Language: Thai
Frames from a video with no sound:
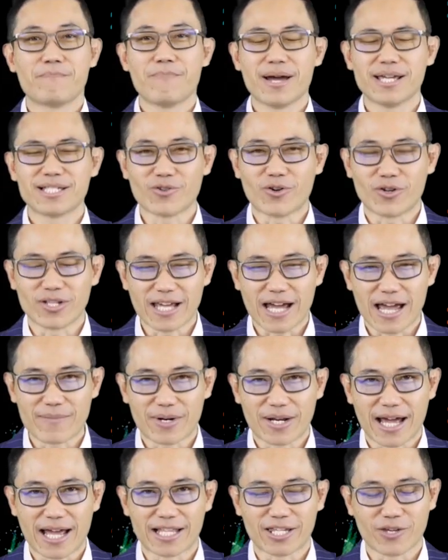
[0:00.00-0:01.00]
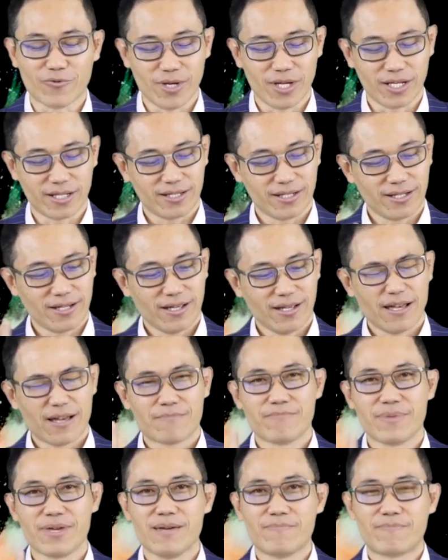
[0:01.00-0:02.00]
ไม่สนใจประกันชีวิต
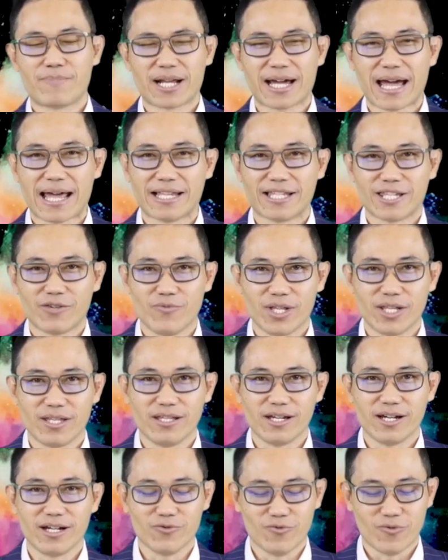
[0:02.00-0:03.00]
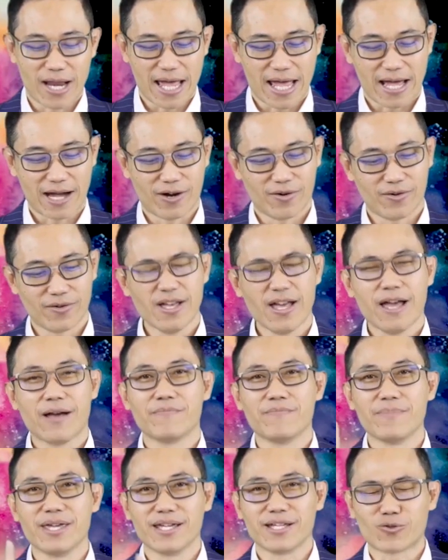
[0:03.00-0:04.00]
มีประกันชีวิตเยอะอยู่แล้ว
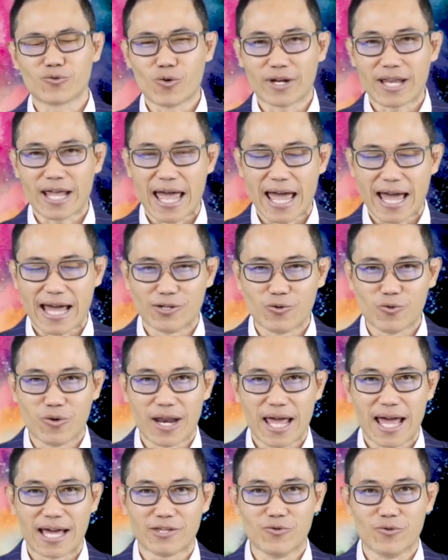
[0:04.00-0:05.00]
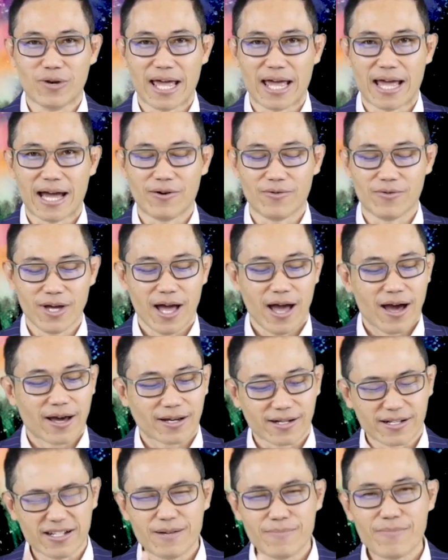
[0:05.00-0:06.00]
มีตัวแทนดูแลอยู่แล้ว
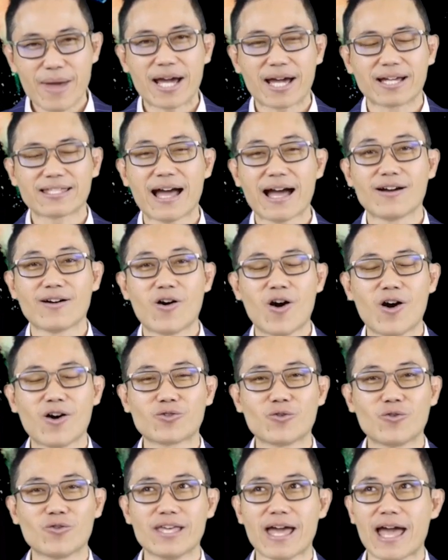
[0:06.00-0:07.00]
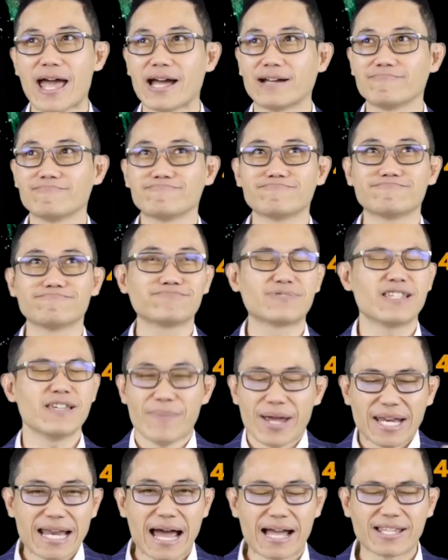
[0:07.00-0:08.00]
หรือแม้กระทั่งข้อโต้แย้งที่
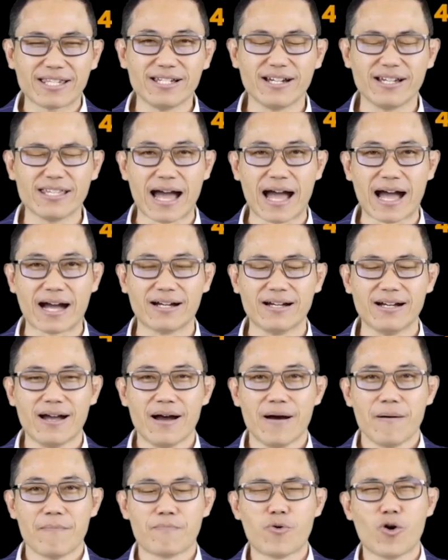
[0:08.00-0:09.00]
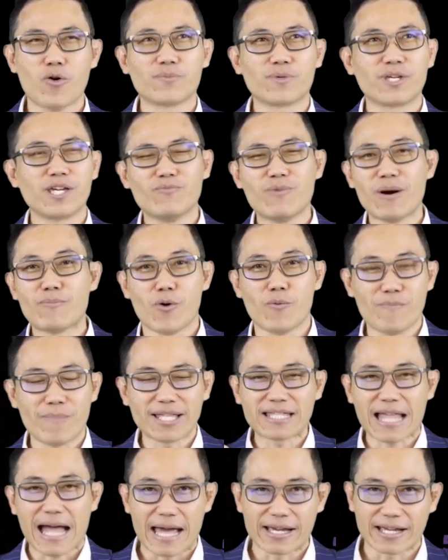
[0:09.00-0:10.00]
ไม่น่าเชื่ออย่าง ผมคิดว่าผม
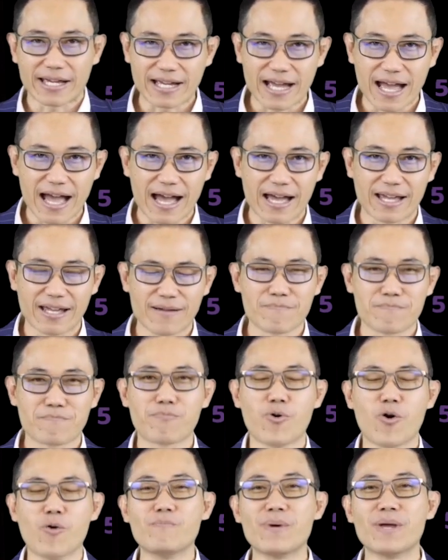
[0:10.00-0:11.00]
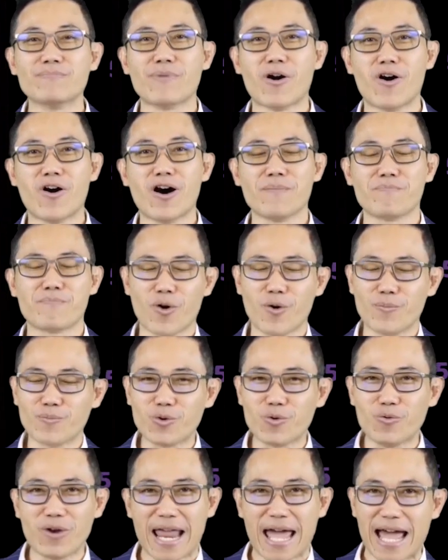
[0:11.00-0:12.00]
ไม่ตายง่าย ๆ ผมเป็นหมอ ผม
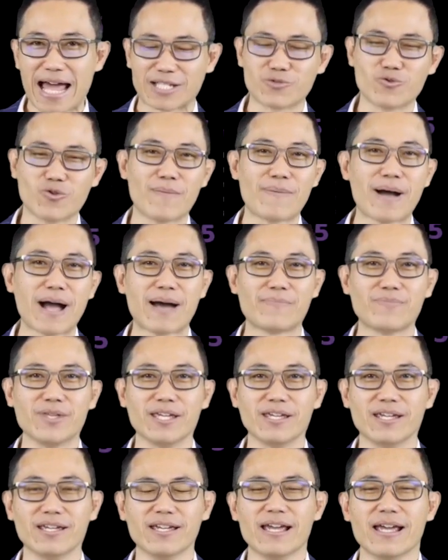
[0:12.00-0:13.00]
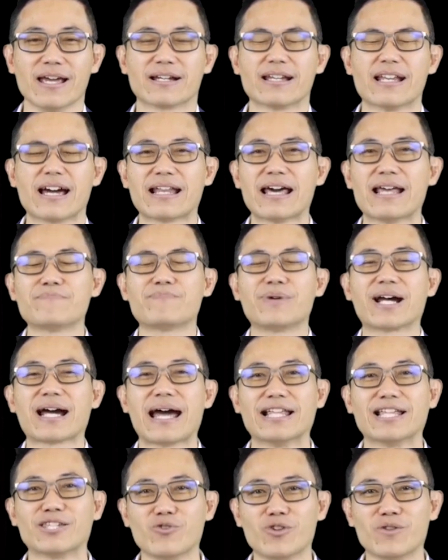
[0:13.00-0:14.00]
ดูแลสุขภาพดี ดังนั้นประ
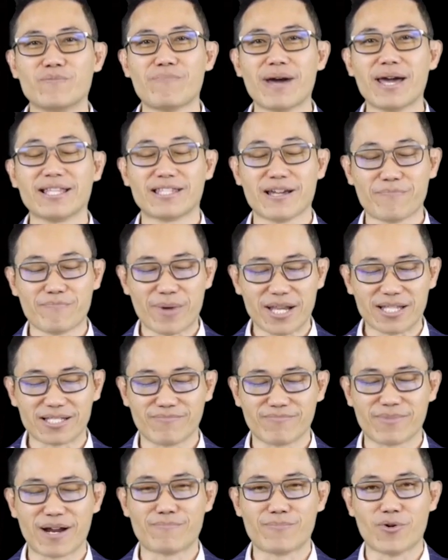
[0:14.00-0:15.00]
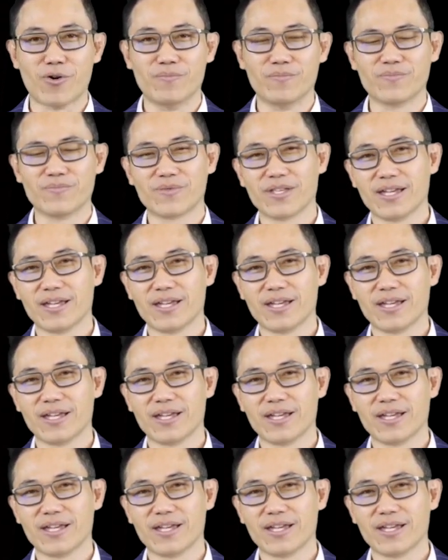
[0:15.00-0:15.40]
กันชีวิตไม่จำเป็นสำหรับผม